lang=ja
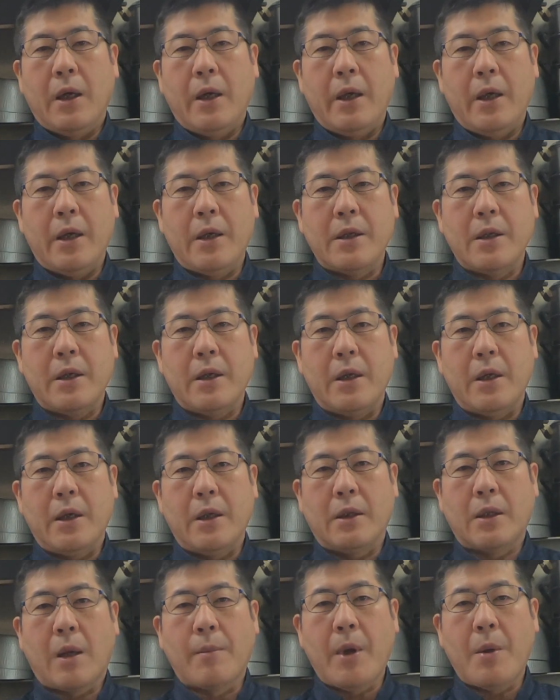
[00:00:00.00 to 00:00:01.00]

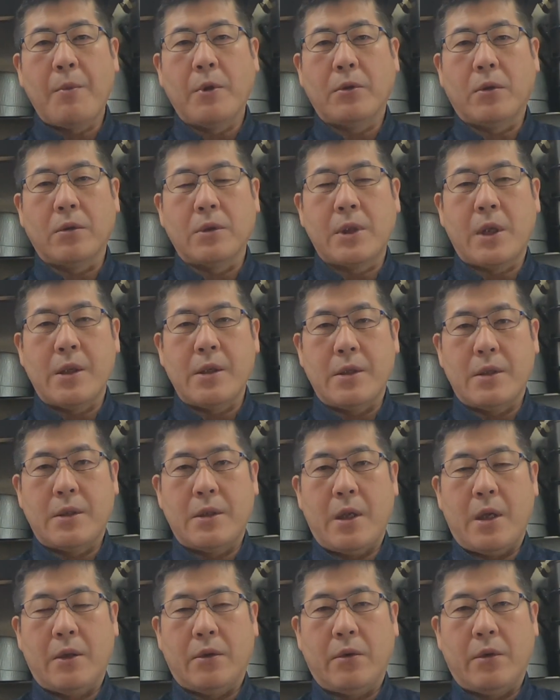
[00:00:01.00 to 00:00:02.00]
えー、玉本先
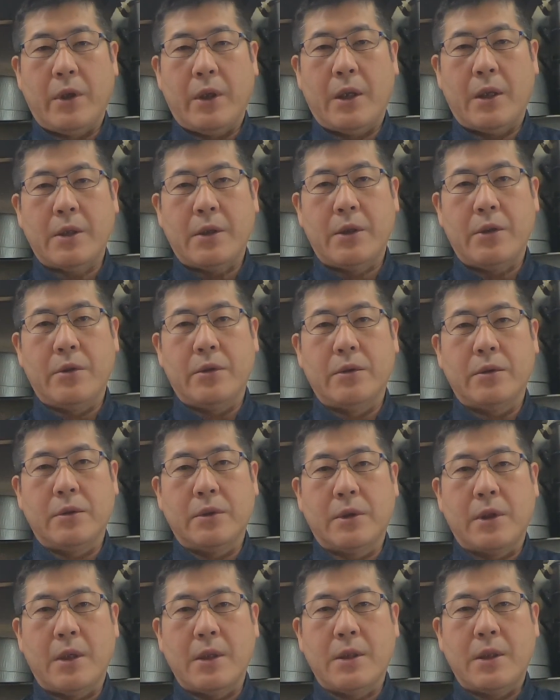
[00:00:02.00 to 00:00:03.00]
生という
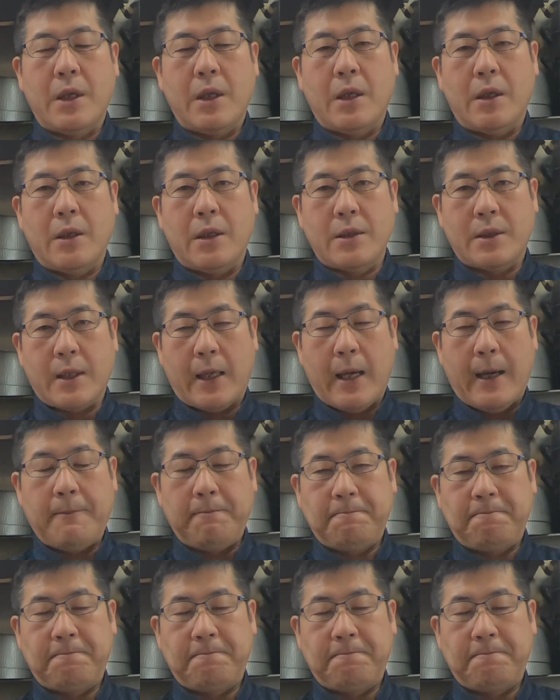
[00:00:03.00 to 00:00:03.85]
先生なんですが、